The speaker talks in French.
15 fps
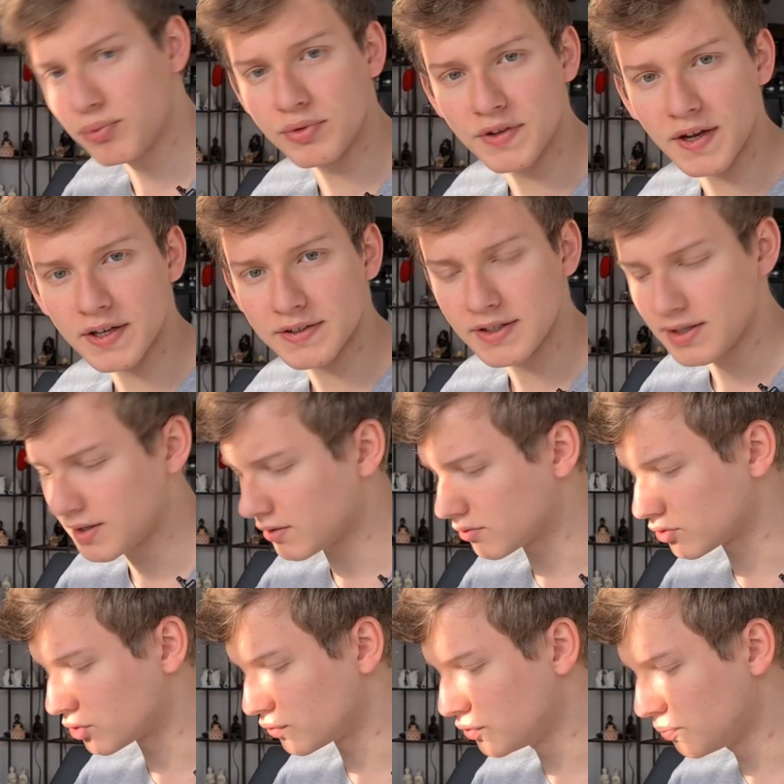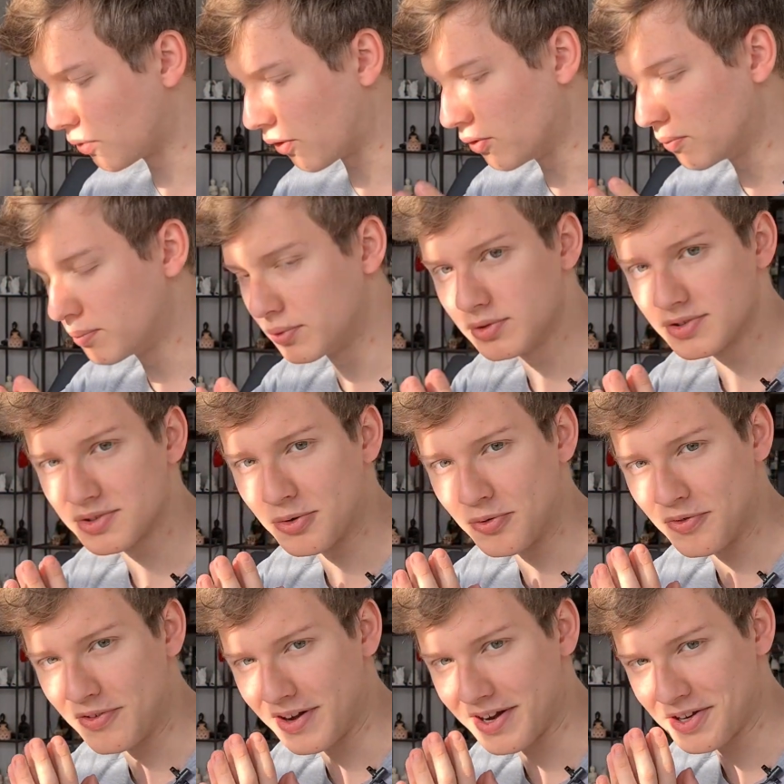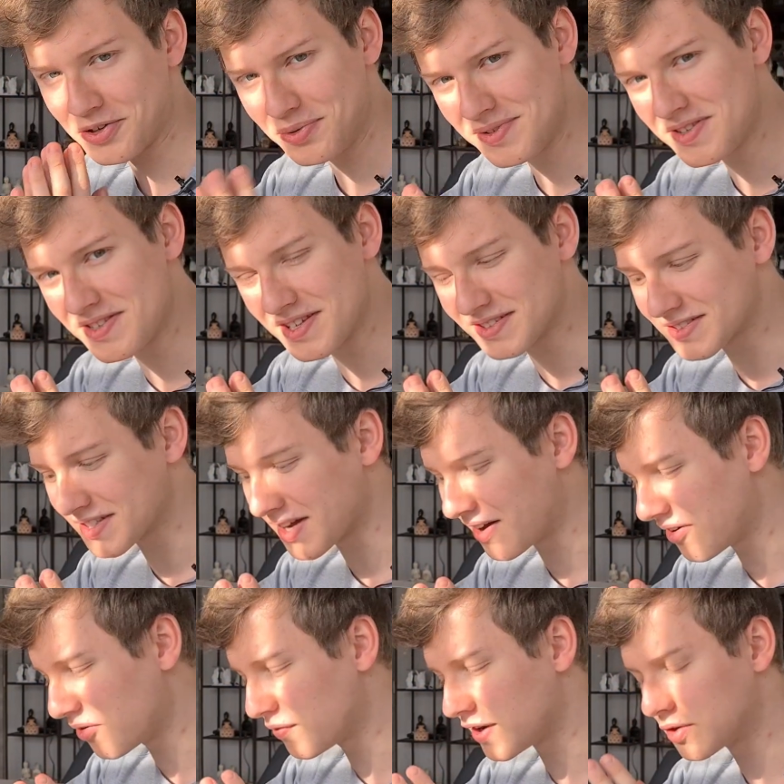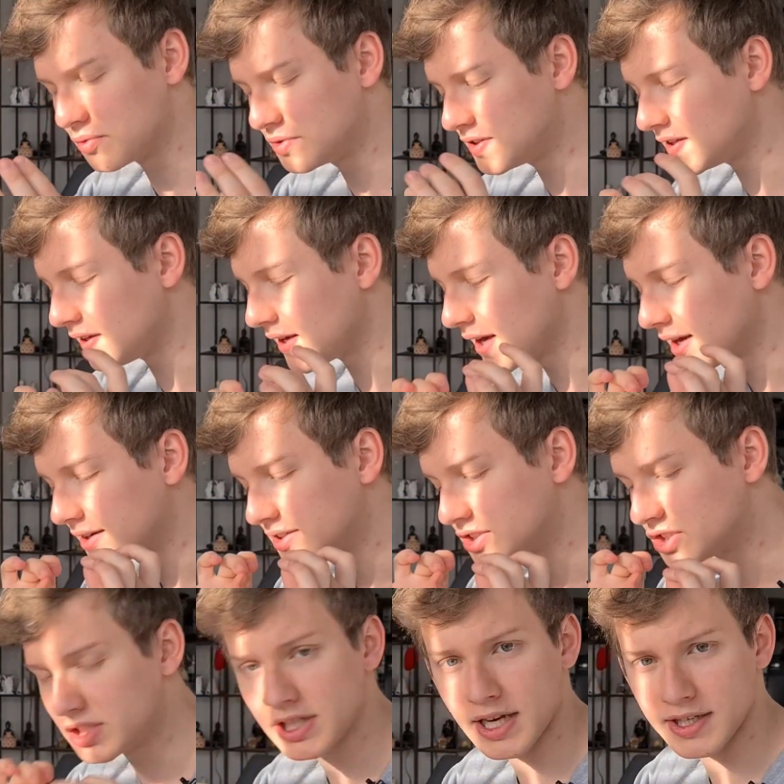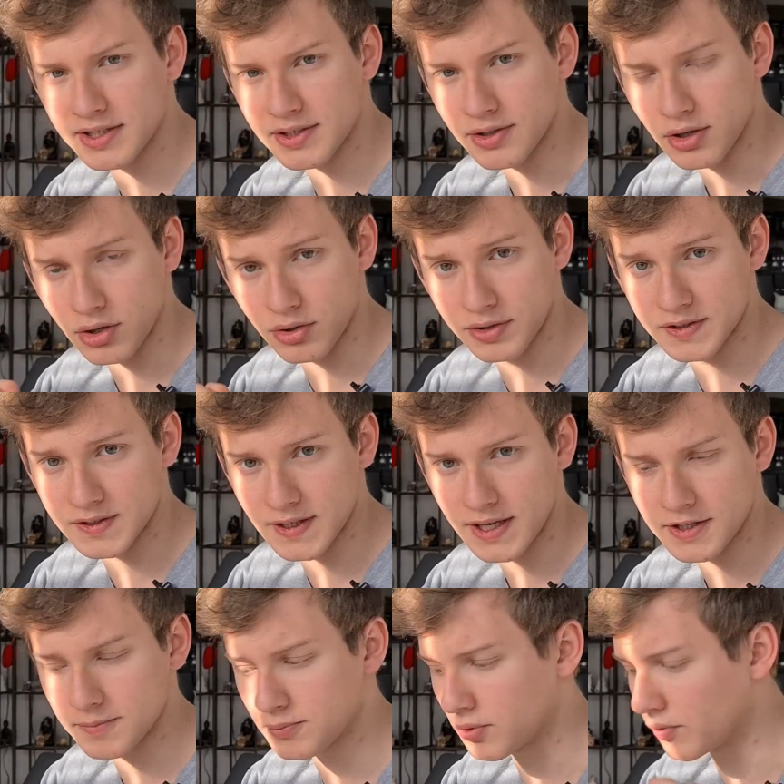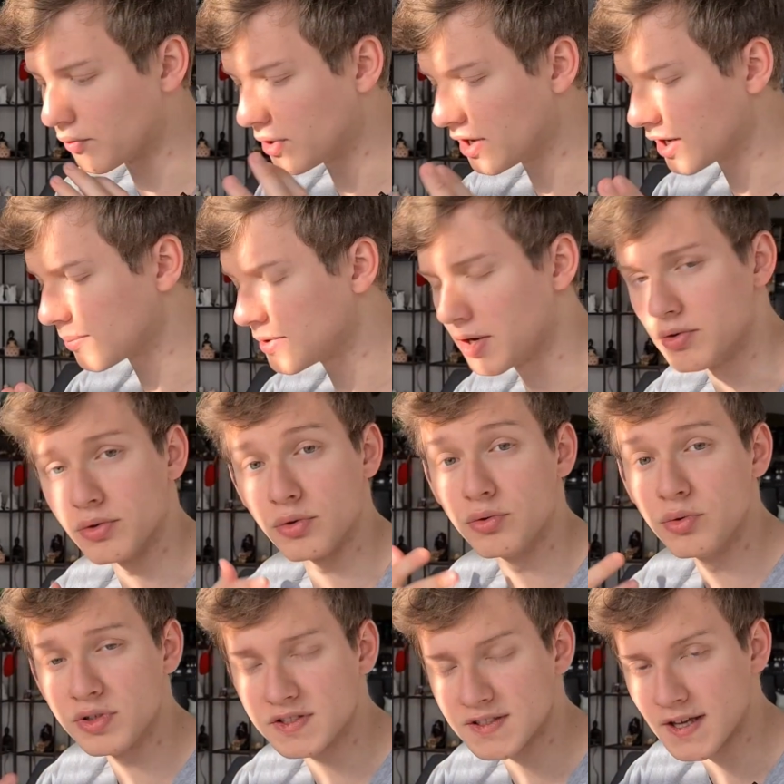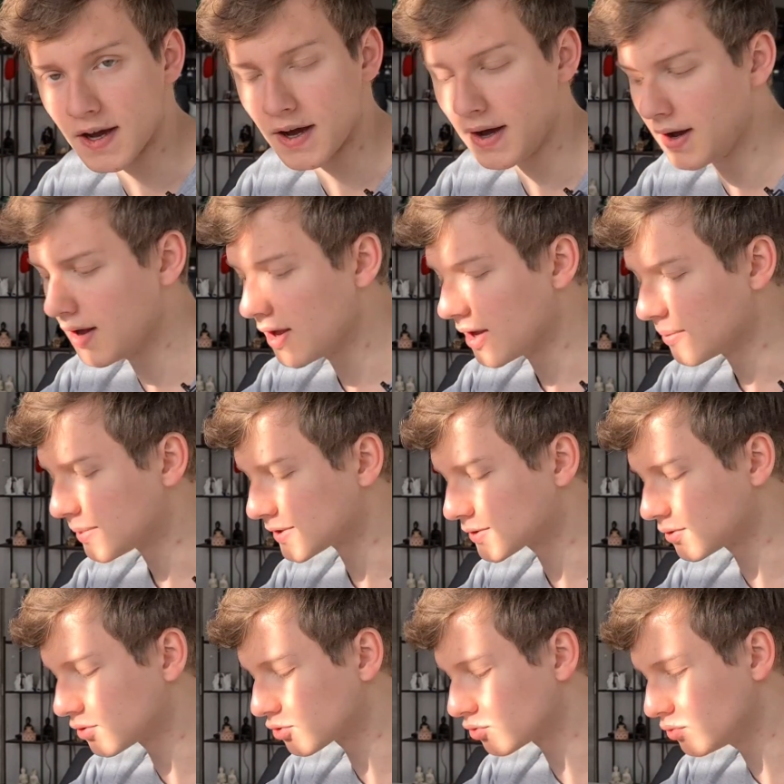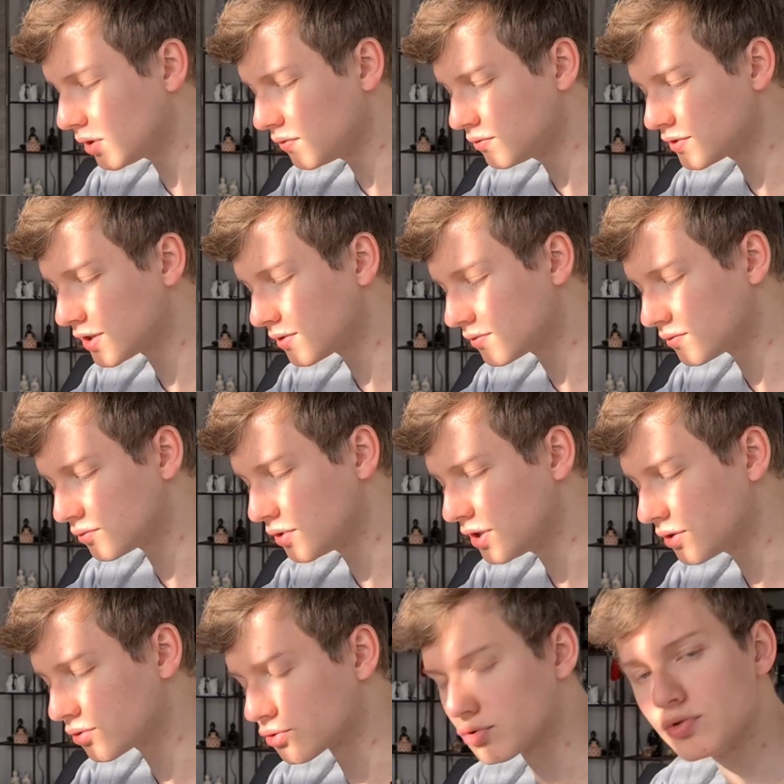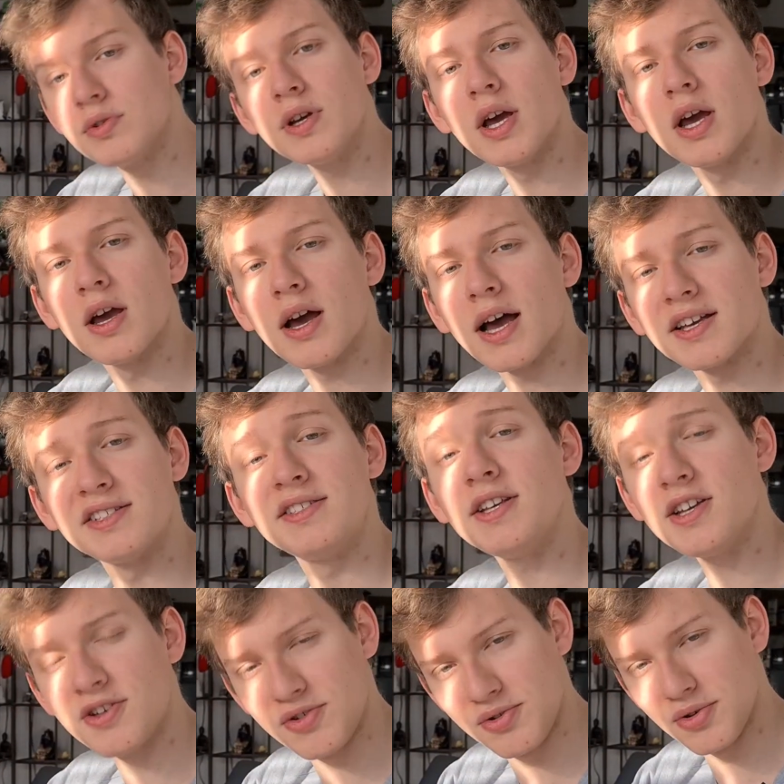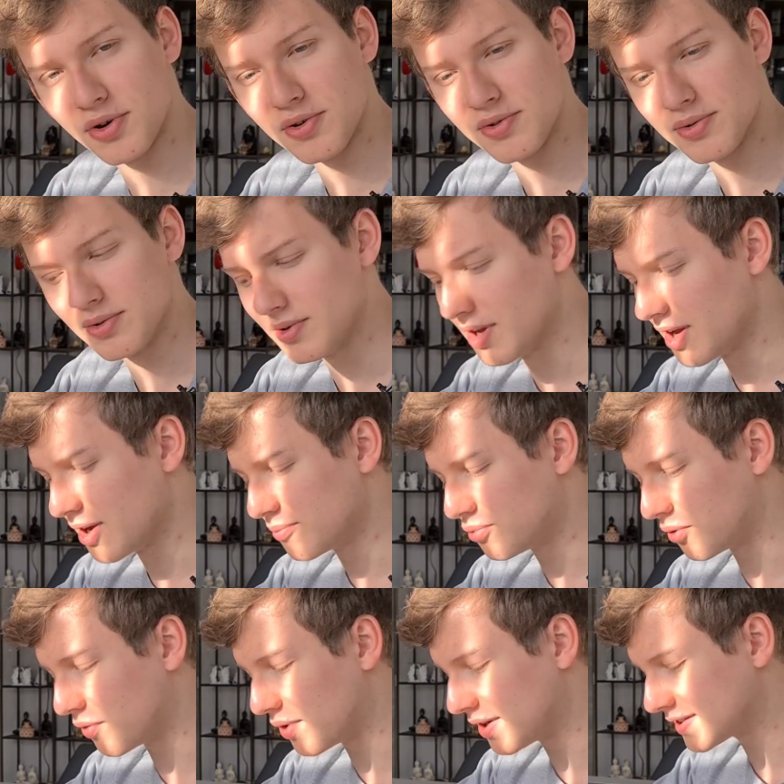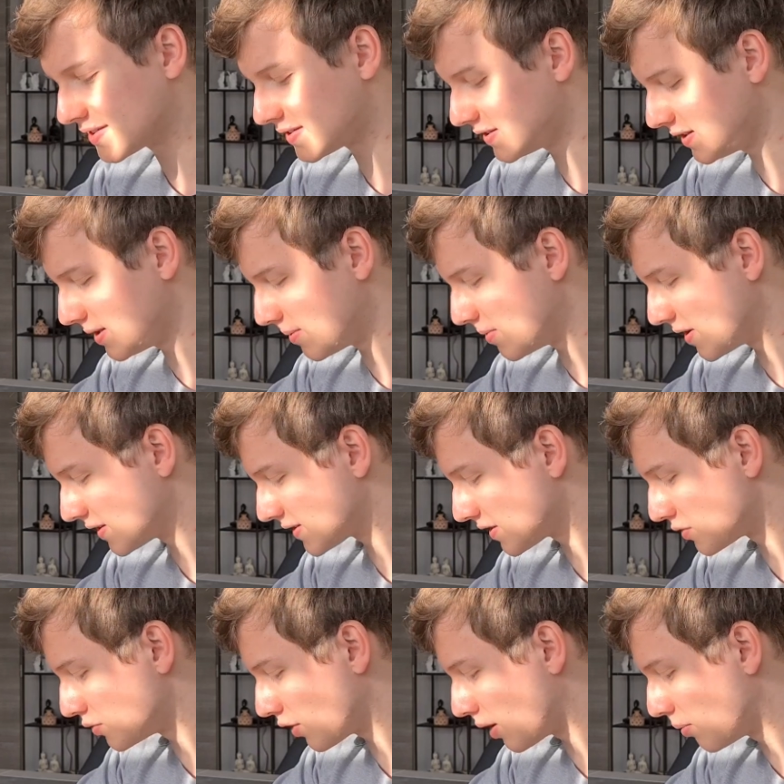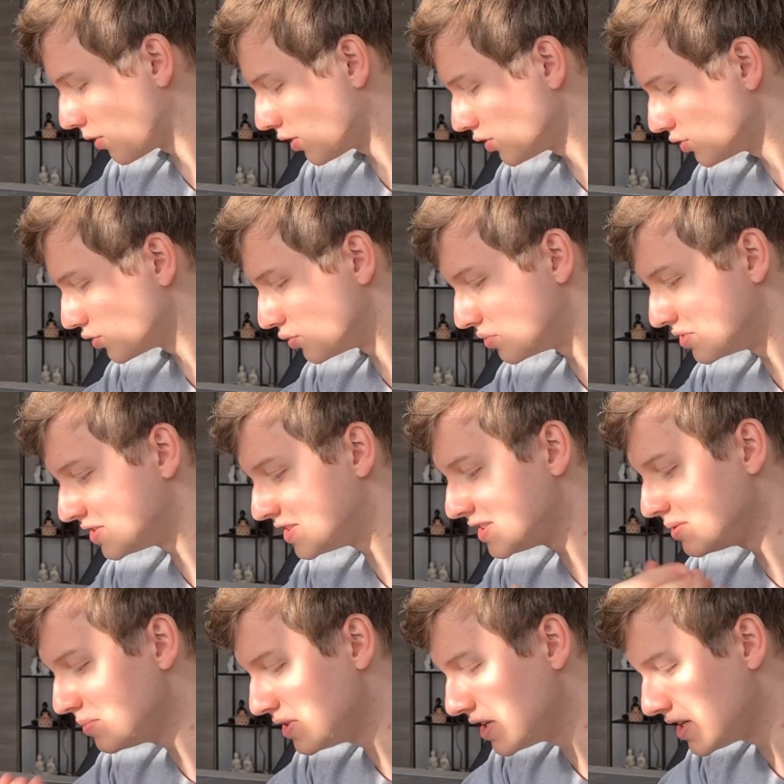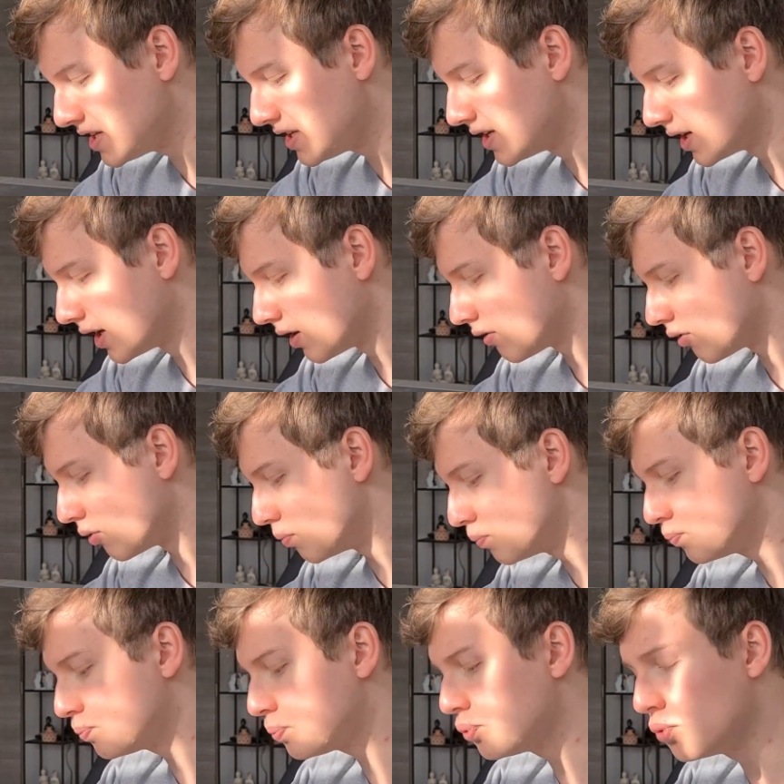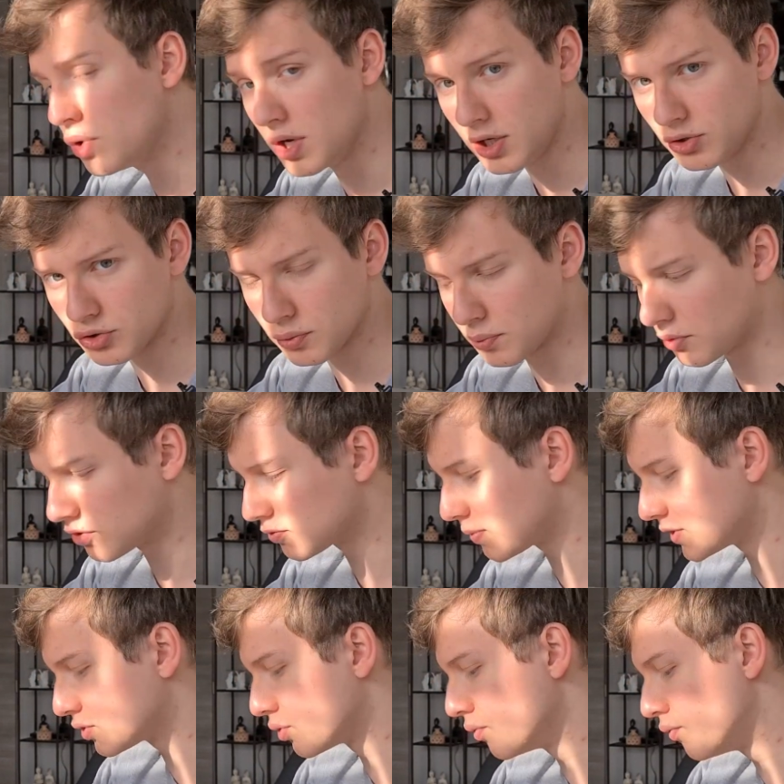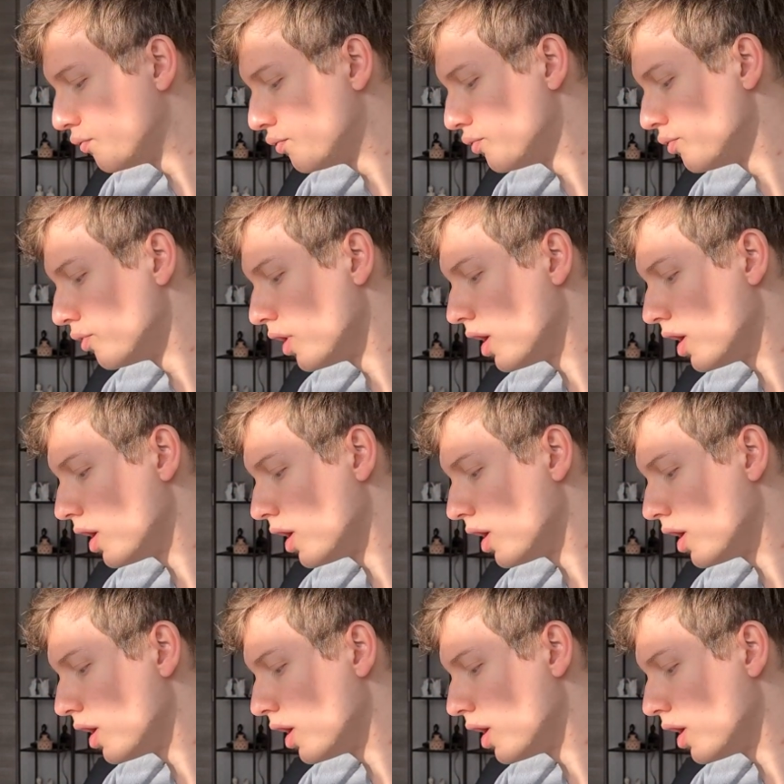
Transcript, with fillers: plus tarder, euh, je vous propose qu'on va cuisiner ça, on va goûter chaque recette pour voir eh bien, le goût que ça a, parce que je dois vous avouer que je suis assez curieux pour voir si eh bien, ça se rapproche du simili euh, poulet, je pense, parce que vu